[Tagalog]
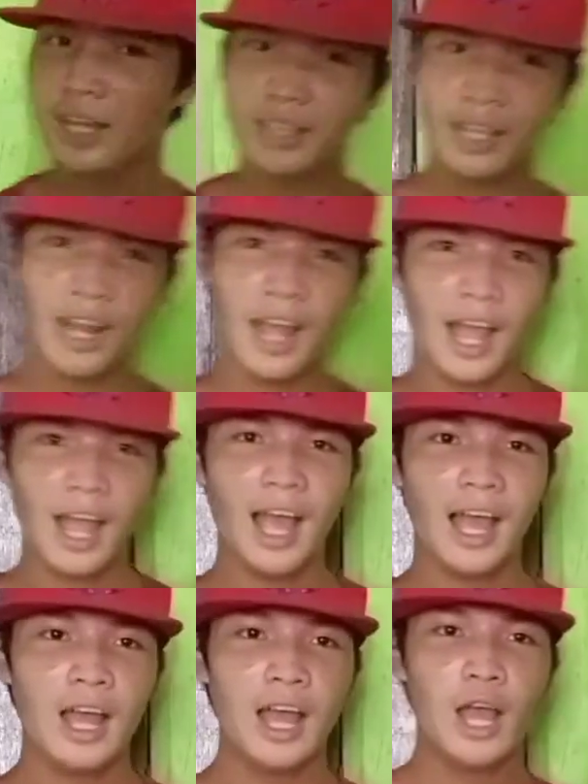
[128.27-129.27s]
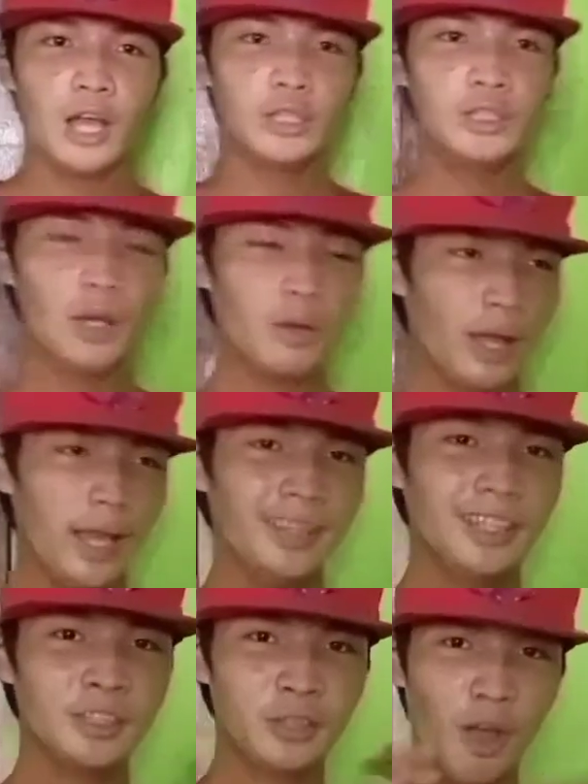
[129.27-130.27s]
natin ang the,
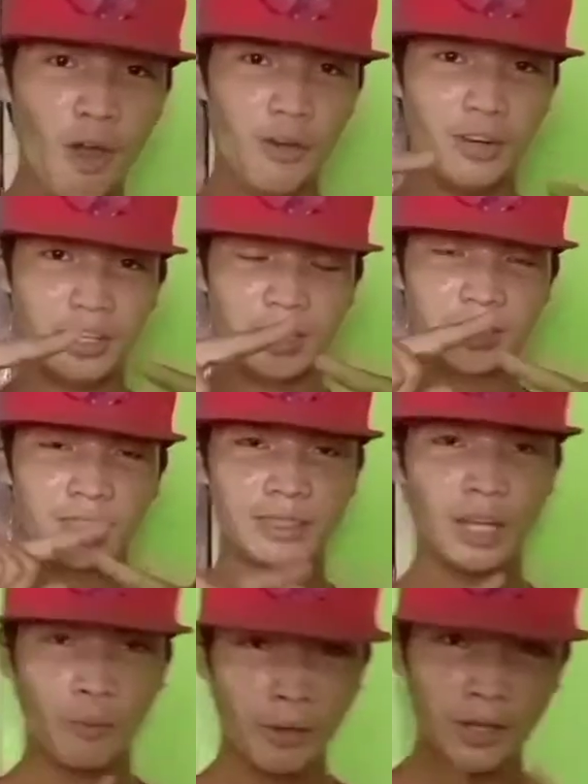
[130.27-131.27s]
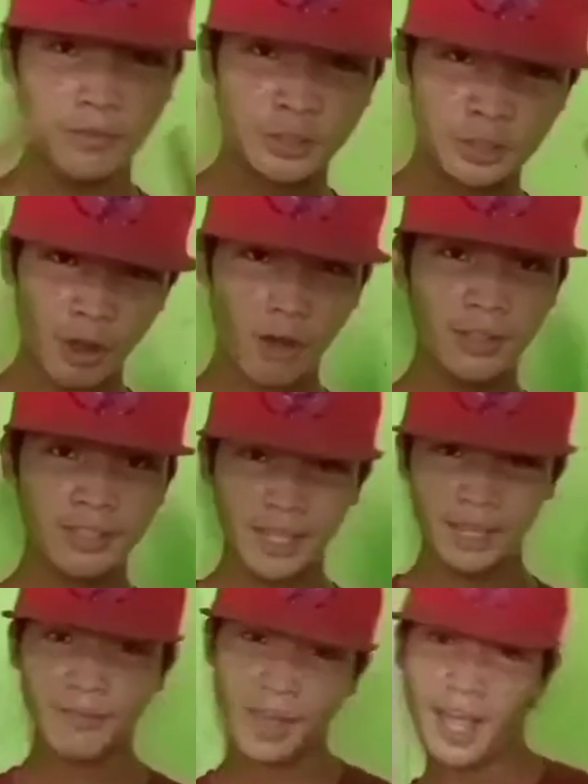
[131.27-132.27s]
ay, the soul, the queen of soul,
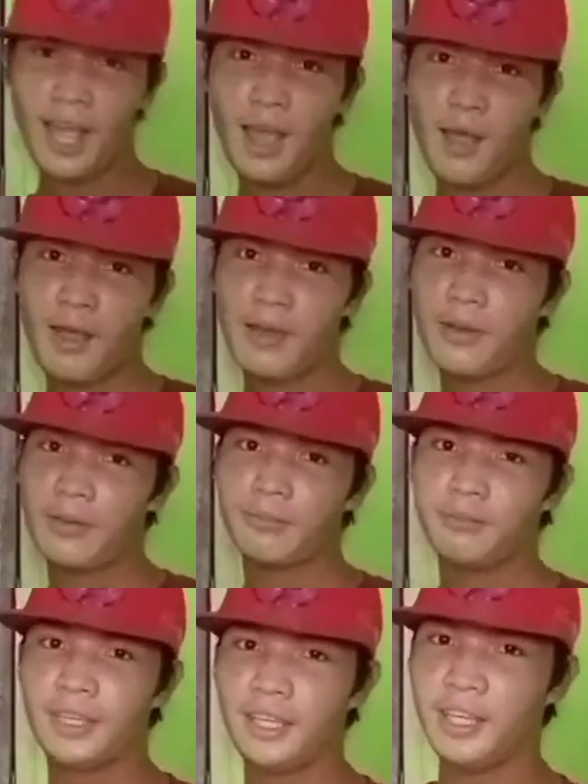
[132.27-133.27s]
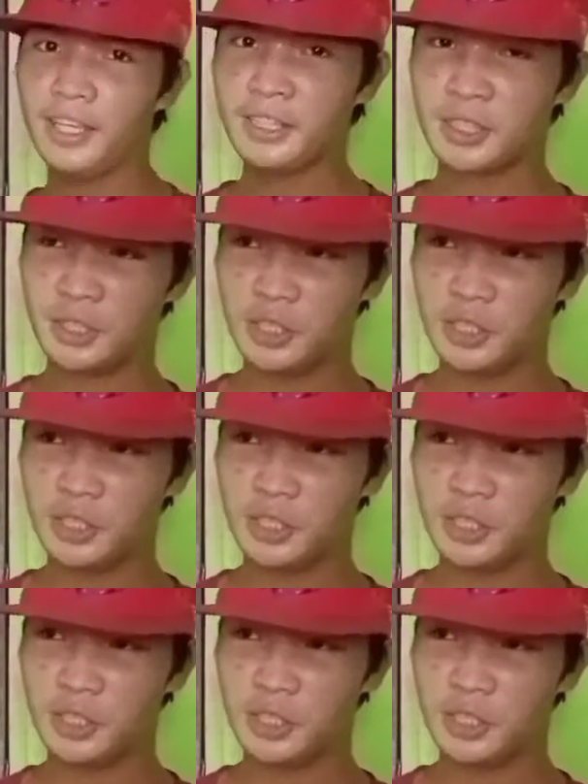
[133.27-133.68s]
diva, is